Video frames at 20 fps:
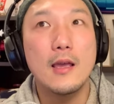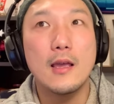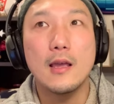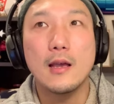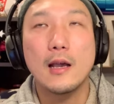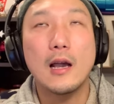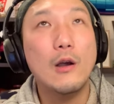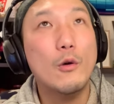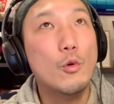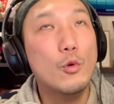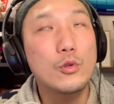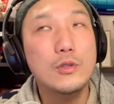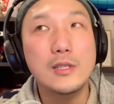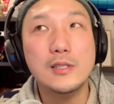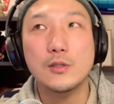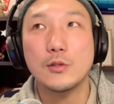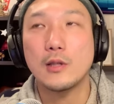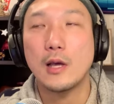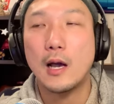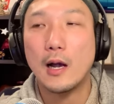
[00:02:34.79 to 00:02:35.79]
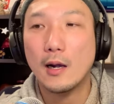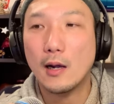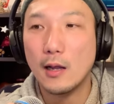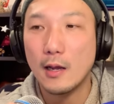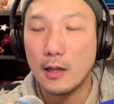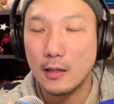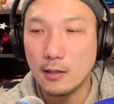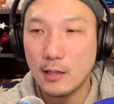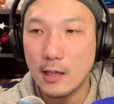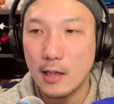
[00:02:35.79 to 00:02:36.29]
学校のテストで測
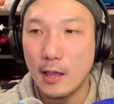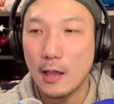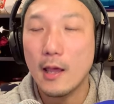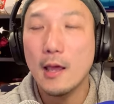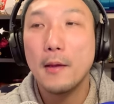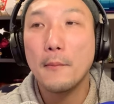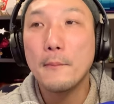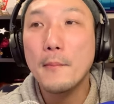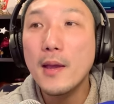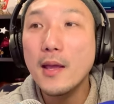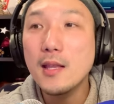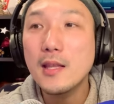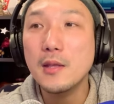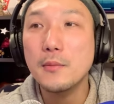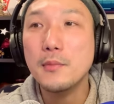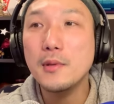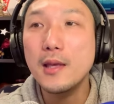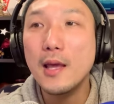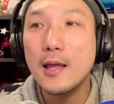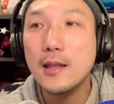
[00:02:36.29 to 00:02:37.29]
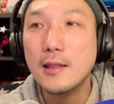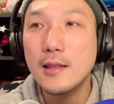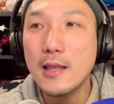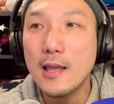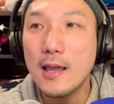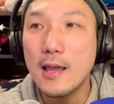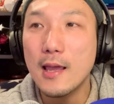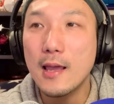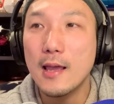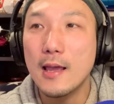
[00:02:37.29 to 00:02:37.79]
れて、目に見え
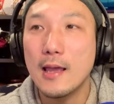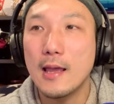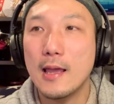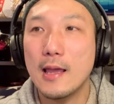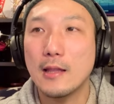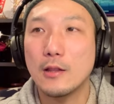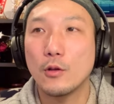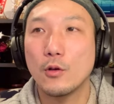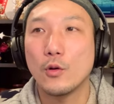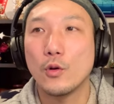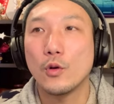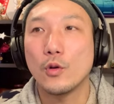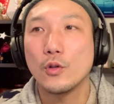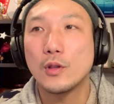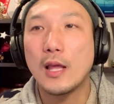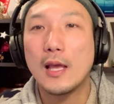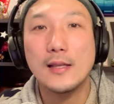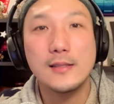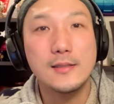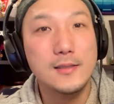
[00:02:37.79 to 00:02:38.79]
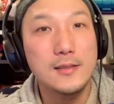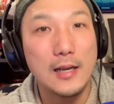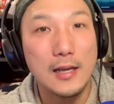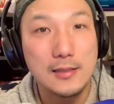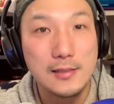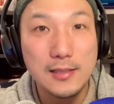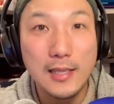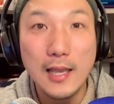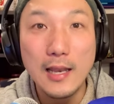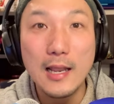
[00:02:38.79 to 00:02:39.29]
て、えっ、ー、と、点数が
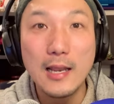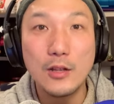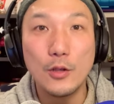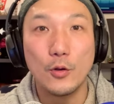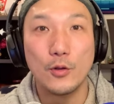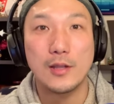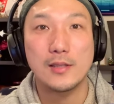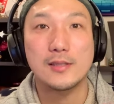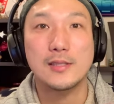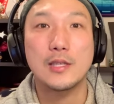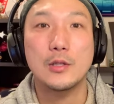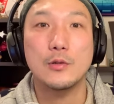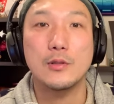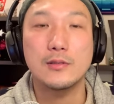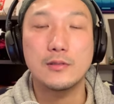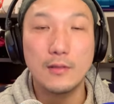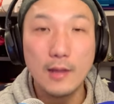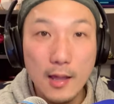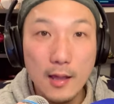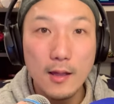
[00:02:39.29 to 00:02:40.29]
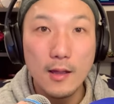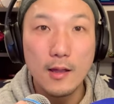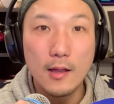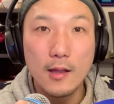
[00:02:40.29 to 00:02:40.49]
つけれるようなスキルですよね。